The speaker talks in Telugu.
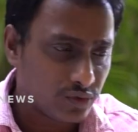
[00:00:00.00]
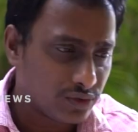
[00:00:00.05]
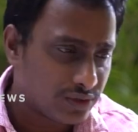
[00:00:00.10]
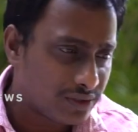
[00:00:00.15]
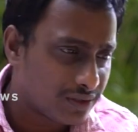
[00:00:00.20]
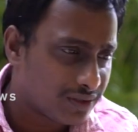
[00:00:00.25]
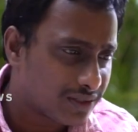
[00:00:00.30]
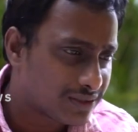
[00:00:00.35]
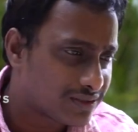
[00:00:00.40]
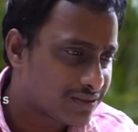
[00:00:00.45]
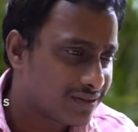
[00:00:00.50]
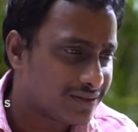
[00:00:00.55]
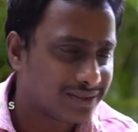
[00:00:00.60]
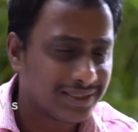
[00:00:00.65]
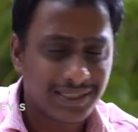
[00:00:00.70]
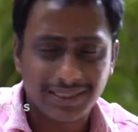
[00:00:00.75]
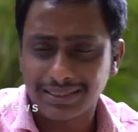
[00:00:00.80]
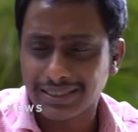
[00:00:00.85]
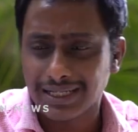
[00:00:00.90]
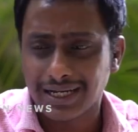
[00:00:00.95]
ఉద్యోగస్తుల
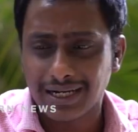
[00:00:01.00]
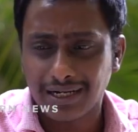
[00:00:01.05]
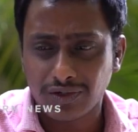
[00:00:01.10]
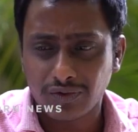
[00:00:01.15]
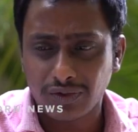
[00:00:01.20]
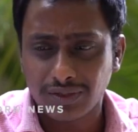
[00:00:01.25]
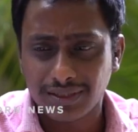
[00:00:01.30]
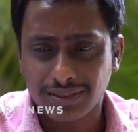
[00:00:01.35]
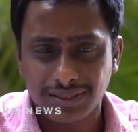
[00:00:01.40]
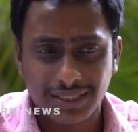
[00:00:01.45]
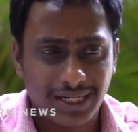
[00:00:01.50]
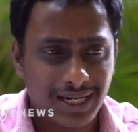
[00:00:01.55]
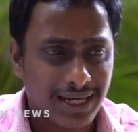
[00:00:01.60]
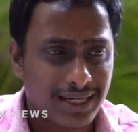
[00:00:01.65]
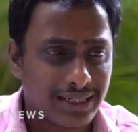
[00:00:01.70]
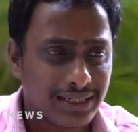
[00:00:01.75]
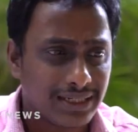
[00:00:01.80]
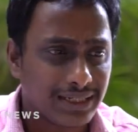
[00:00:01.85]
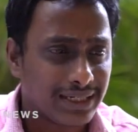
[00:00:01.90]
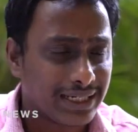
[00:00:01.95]
జీతాల గురించి
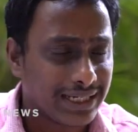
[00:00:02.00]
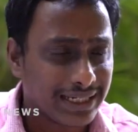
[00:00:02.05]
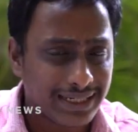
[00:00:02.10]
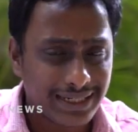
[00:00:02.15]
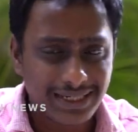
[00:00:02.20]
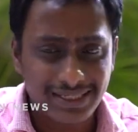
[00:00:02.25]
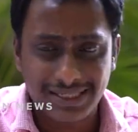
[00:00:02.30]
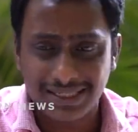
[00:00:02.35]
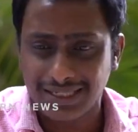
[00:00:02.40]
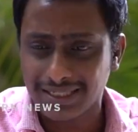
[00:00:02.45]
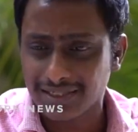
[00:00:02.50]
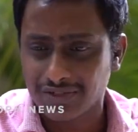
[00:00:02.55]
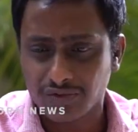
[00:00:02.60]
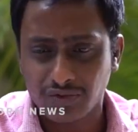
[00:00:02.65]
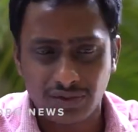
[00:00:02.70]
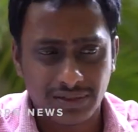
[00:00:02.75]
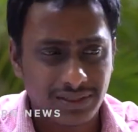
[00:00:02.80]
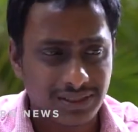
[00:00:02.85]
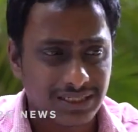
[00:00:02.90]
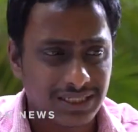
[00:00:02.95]
కానీ ఇండస్ట్రీస్
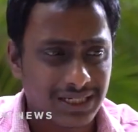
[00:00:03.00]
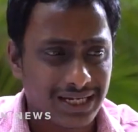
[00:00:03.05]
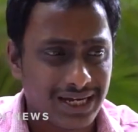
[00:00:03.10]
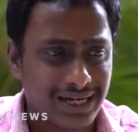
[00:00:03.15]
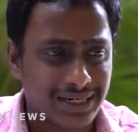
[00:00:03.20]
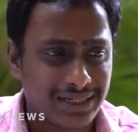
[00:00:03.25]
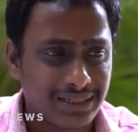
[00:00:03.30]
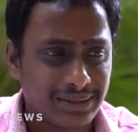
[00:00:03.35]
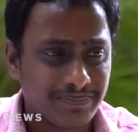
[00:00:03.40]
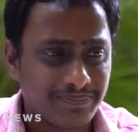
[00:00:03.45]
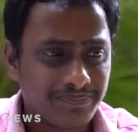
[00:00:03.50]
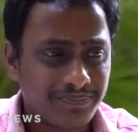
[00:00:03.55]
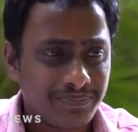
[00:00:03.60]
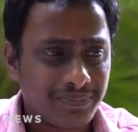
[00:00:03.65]
గురించి కానీ